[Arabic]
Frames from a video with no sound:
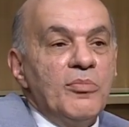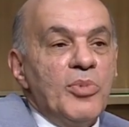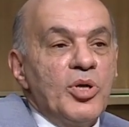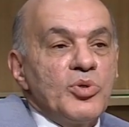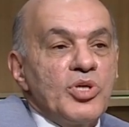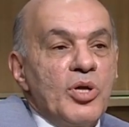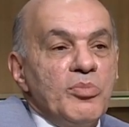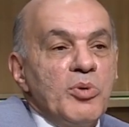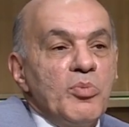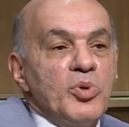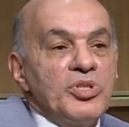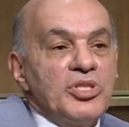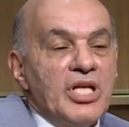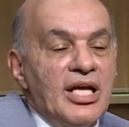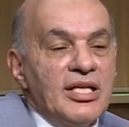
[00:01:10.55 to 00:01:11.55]
ما نسميه
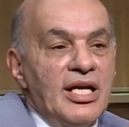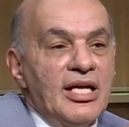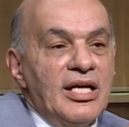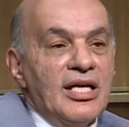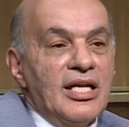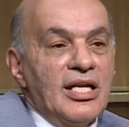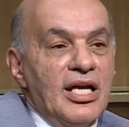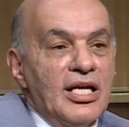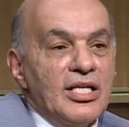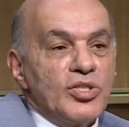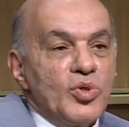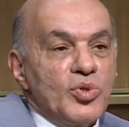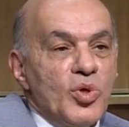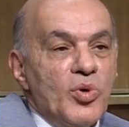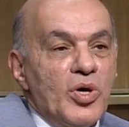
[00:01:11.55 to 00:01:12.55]
منتدى
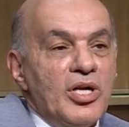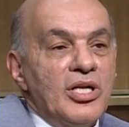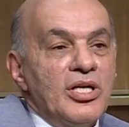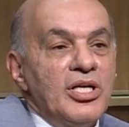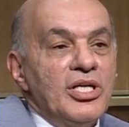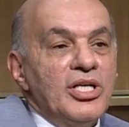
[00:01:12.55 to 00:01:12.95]
الغاز لدول